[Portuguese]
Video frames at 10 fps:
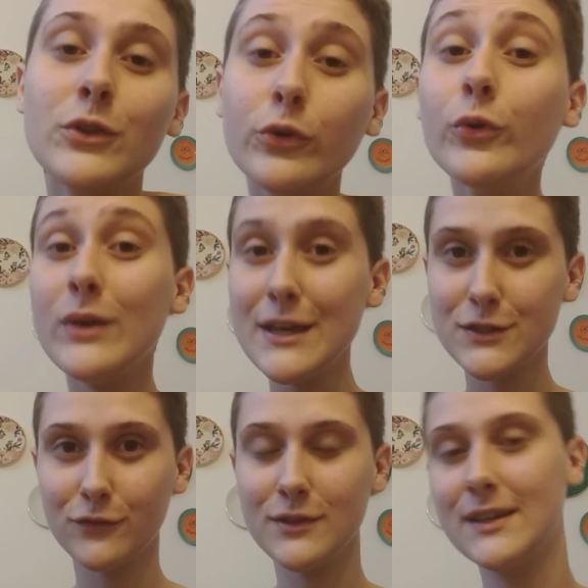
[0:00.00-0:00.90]
Tudo
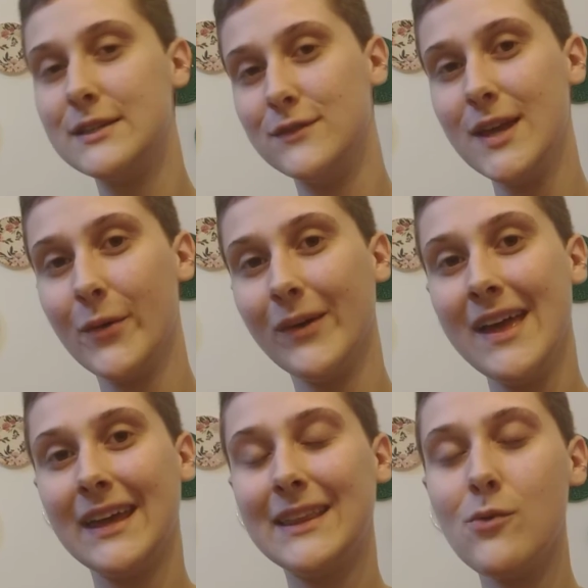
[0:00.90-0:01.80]
isso, vocês viram,
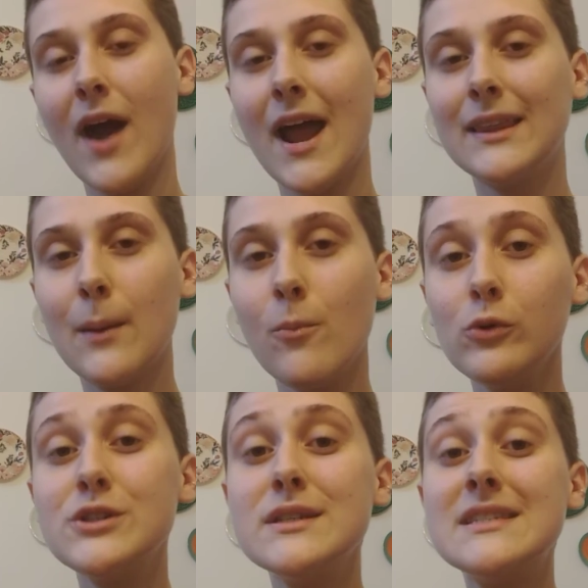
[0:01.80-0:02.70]
que tem um caráter
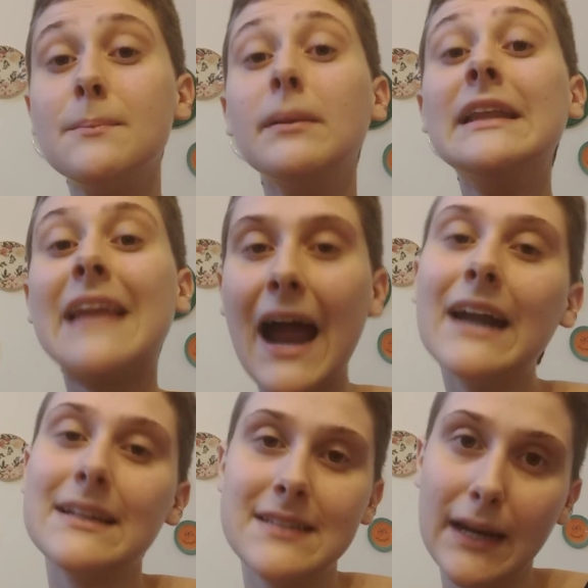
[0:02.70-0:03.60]

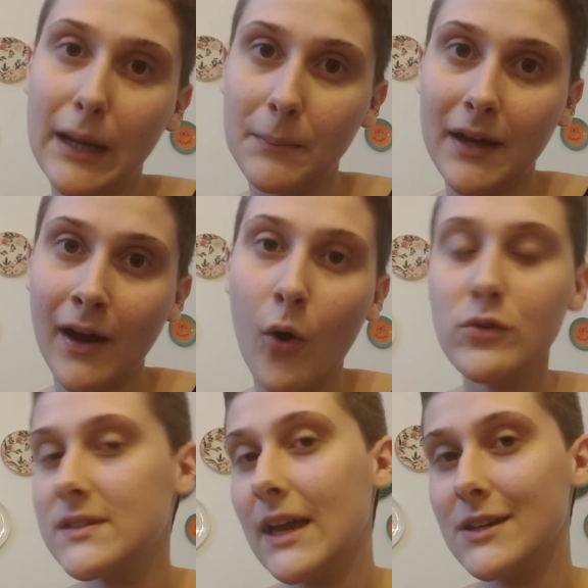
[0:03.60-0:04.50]
multidisciplinar da cerâmica,
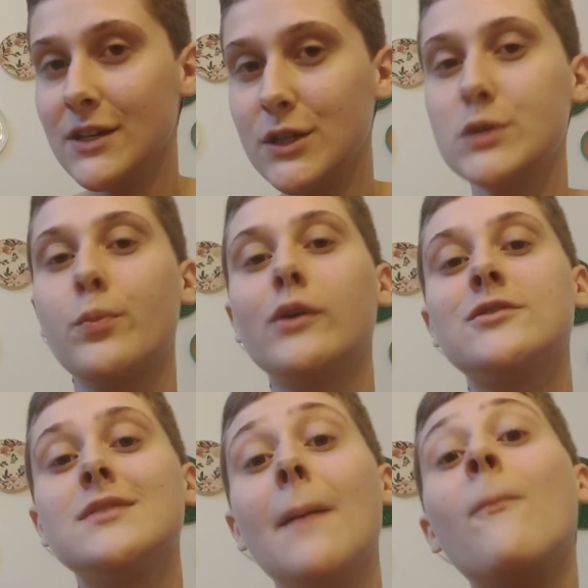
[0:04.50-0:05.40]
ou seja, a gente pode
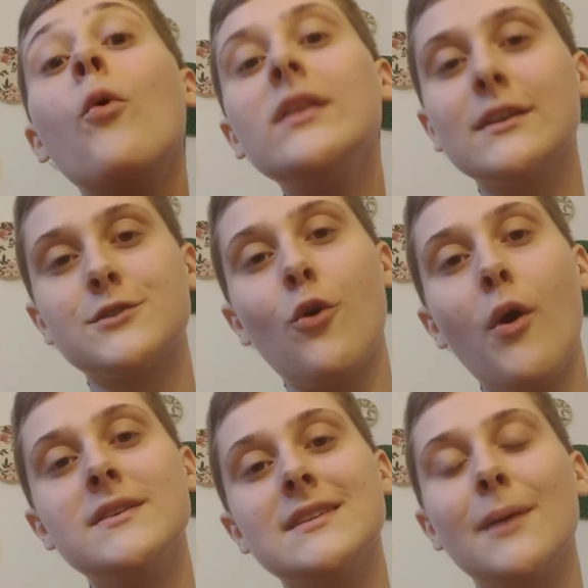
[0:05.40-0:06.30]
estudar muitas
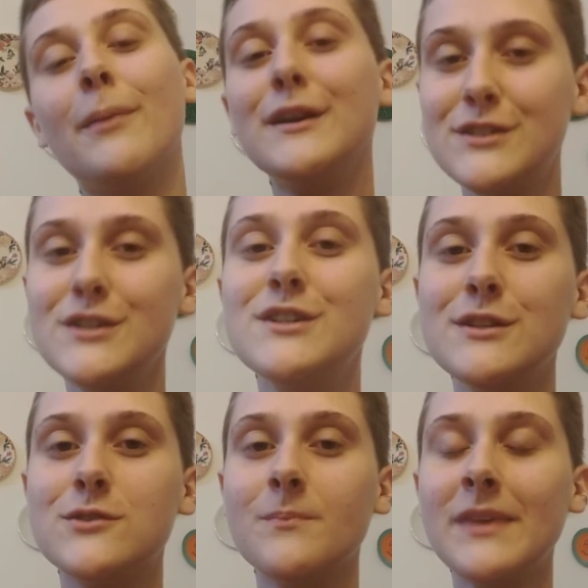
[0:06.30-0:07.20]
coisas a partir
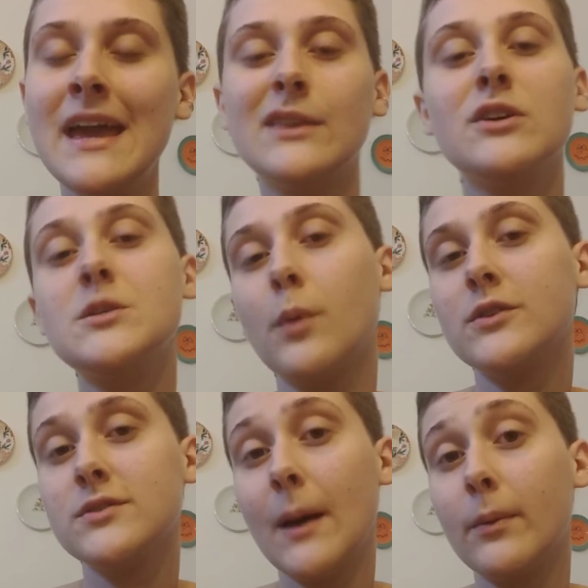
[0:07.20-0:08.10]
disso. Então a gente
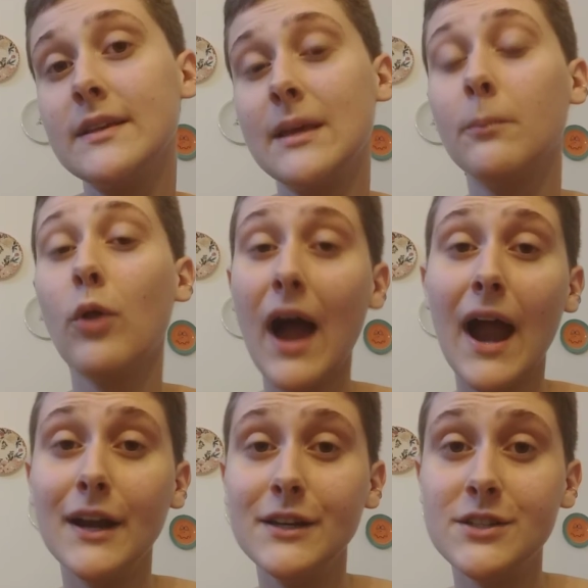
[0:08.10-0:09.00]
pode estudar, por exemplo, a
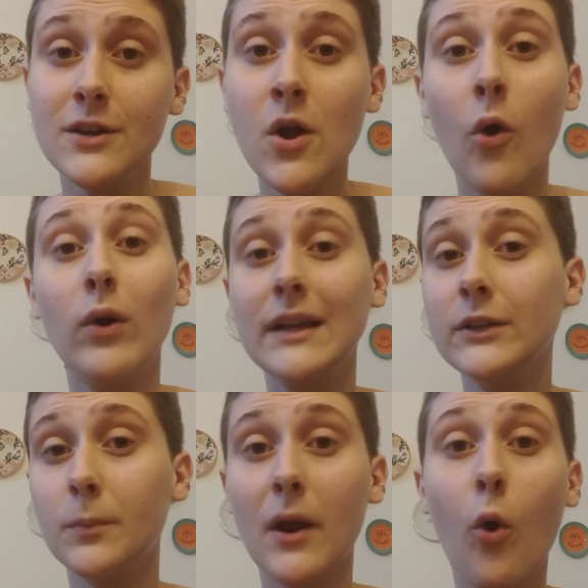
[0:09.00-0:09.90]
arte,
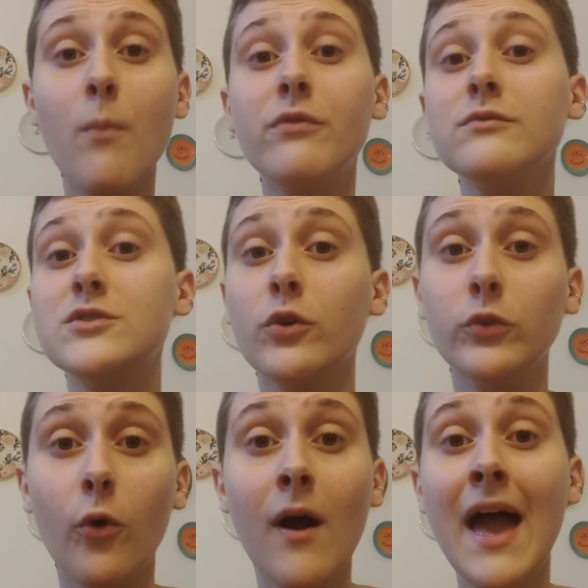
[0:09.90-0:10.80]
olhando para como
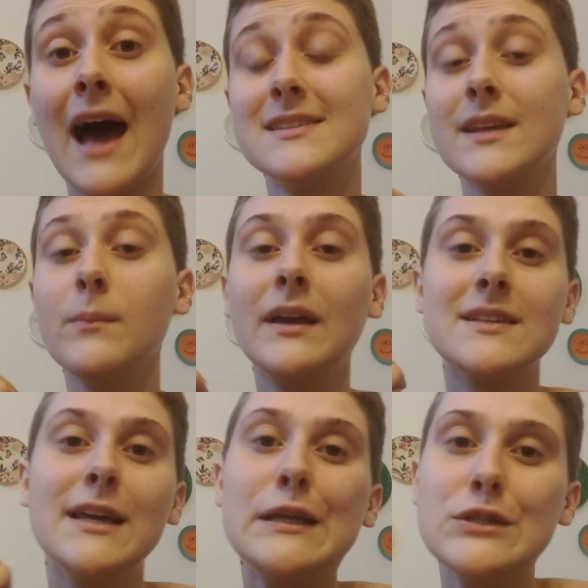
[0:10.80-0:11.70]
funcionou as
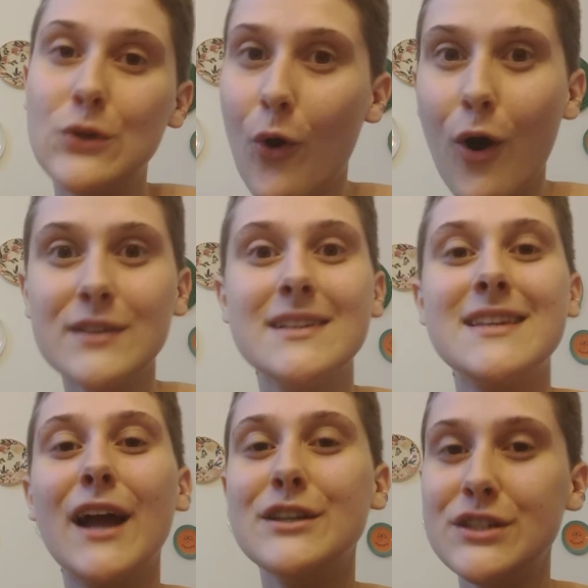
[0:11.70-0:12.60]
cerâmicas religiosas
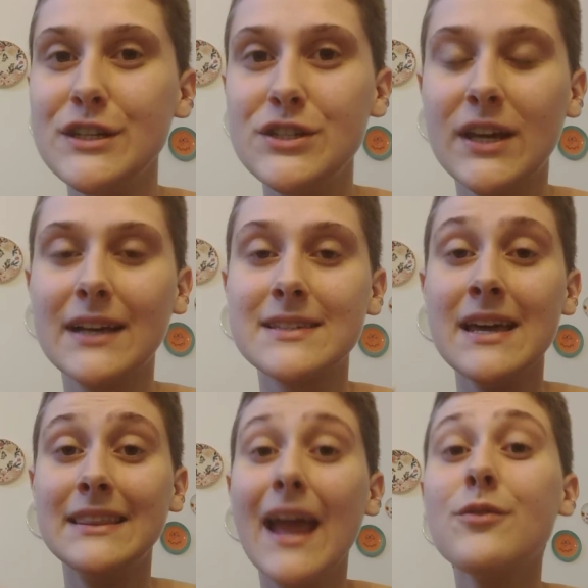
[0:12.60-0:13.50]
e artísticas
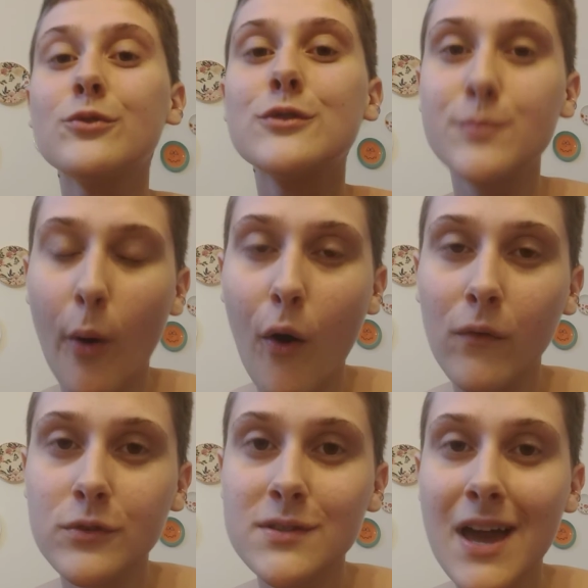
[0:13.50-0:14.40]
dentro dos
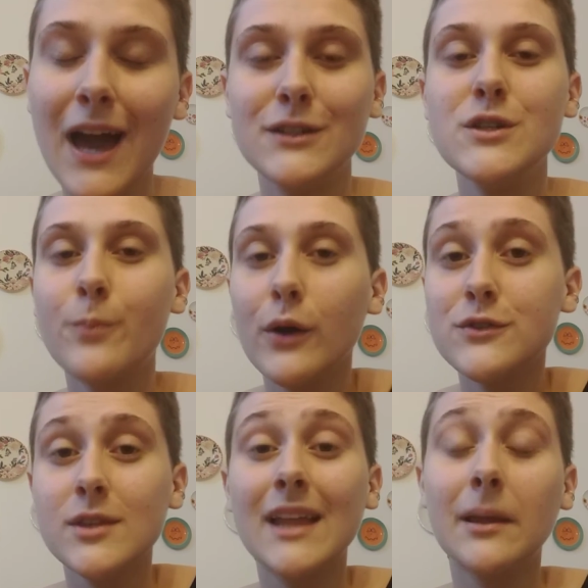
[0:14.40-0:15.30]
povos. A gente pode
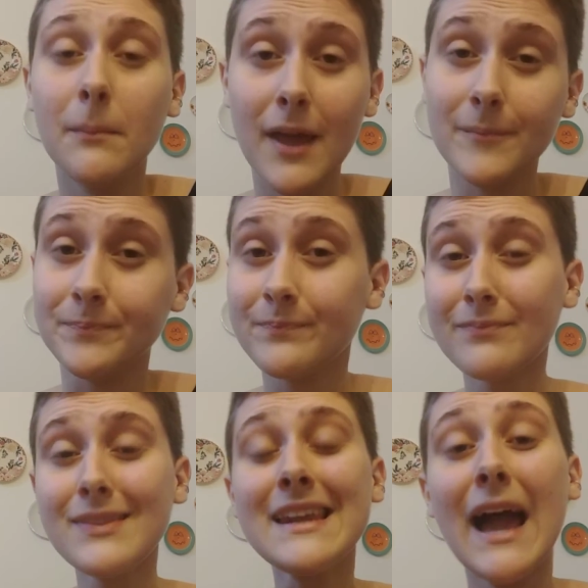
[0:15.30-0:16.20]
estudar também
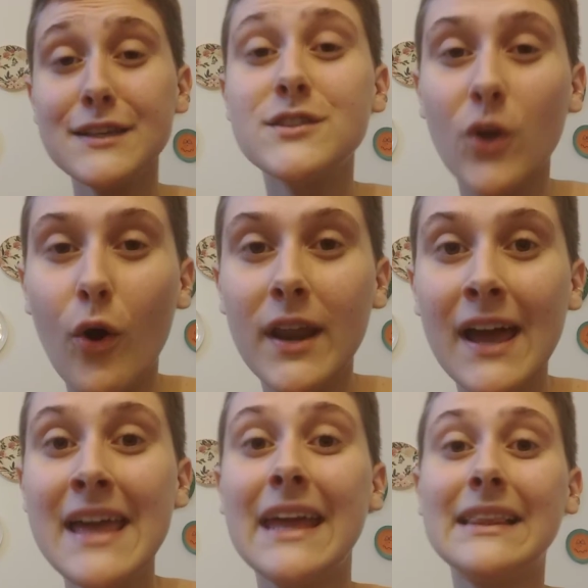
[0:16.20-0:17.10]
a
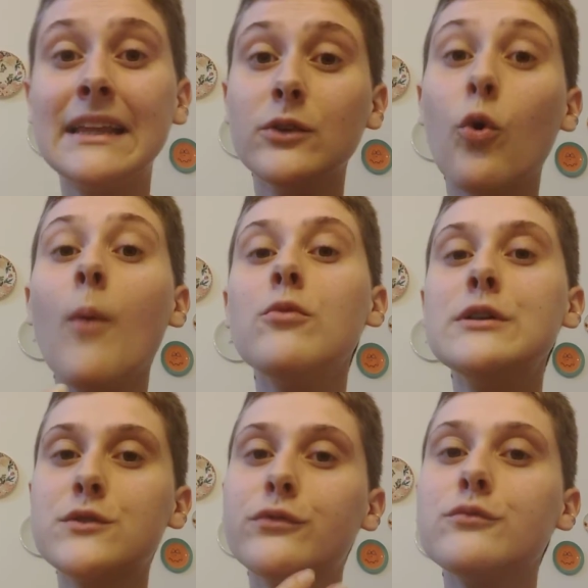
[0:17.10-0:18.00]
história, entendendo como
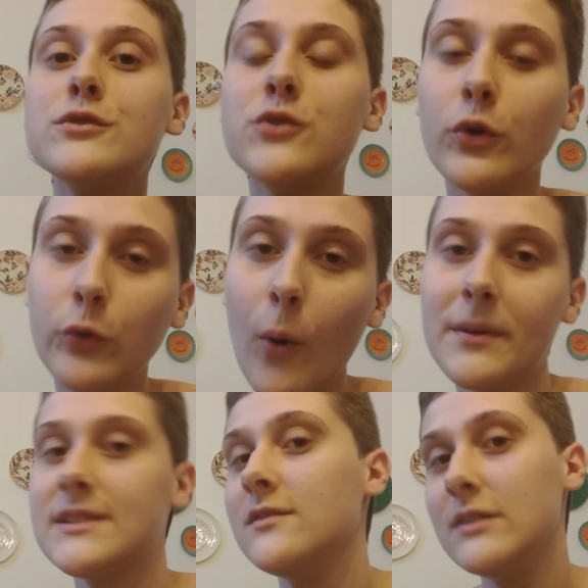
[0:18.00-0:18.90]
isso funcionou
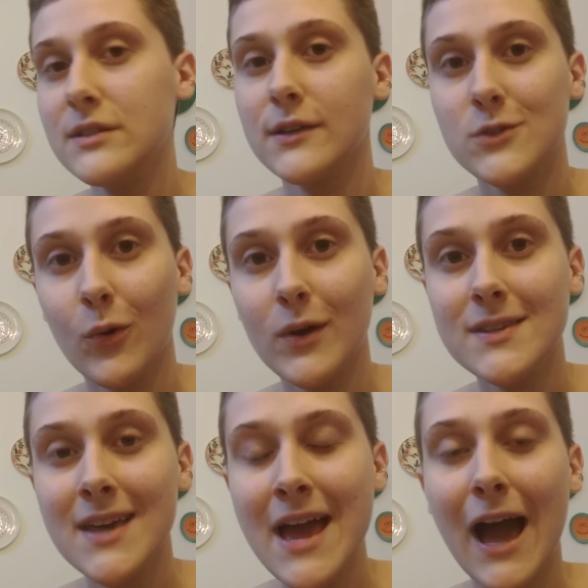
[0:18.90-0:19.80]
para as
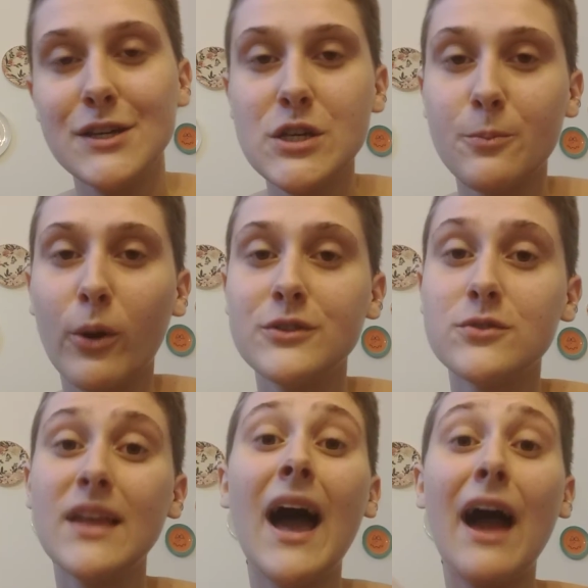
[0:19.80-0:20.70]
civilizações. A gente pode
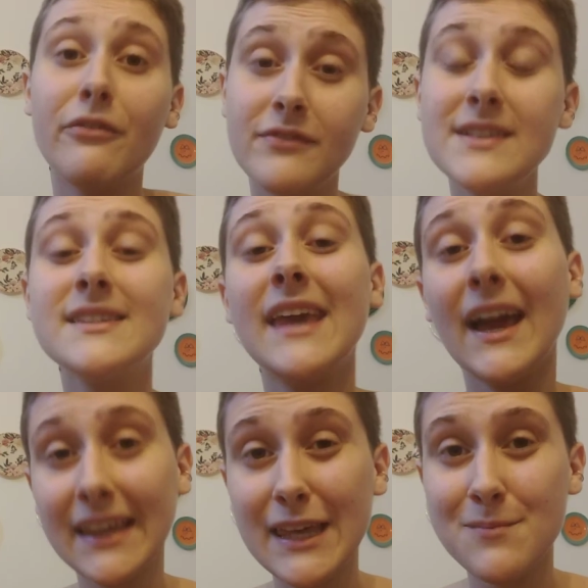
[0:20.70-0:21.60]
estudar a física e
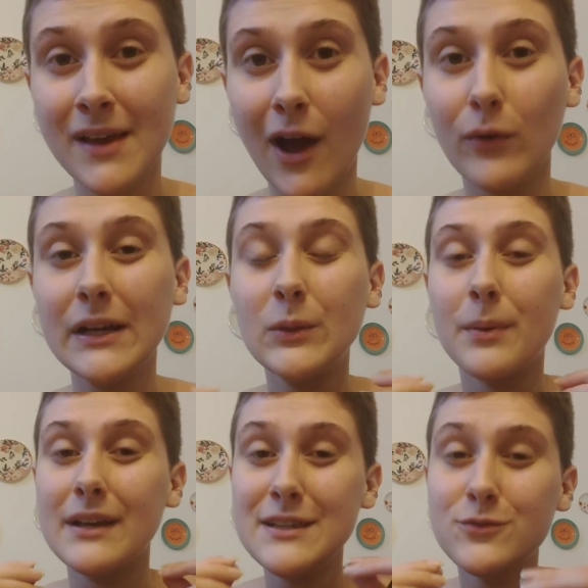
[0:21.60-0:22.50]
a química, olhando
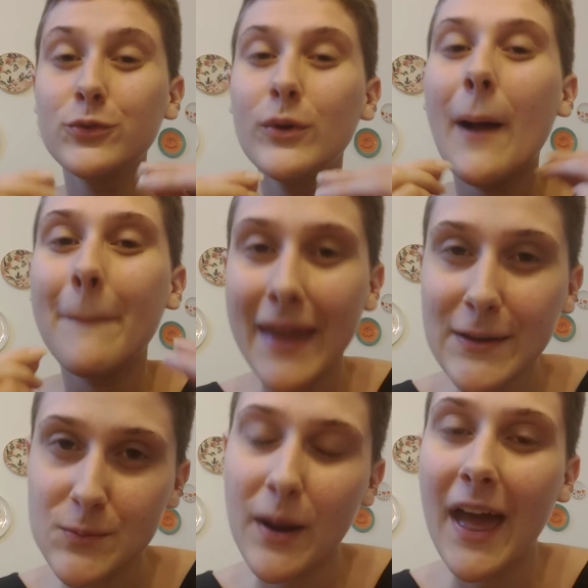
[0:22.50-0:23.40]
pra,
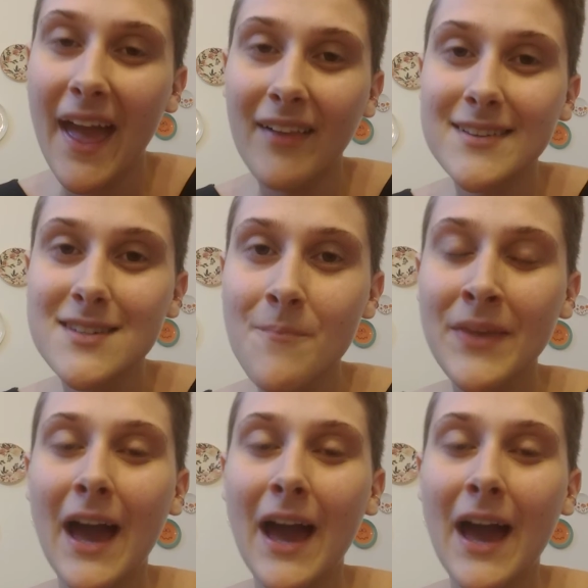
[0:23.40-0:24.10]
estruturalmente para elas.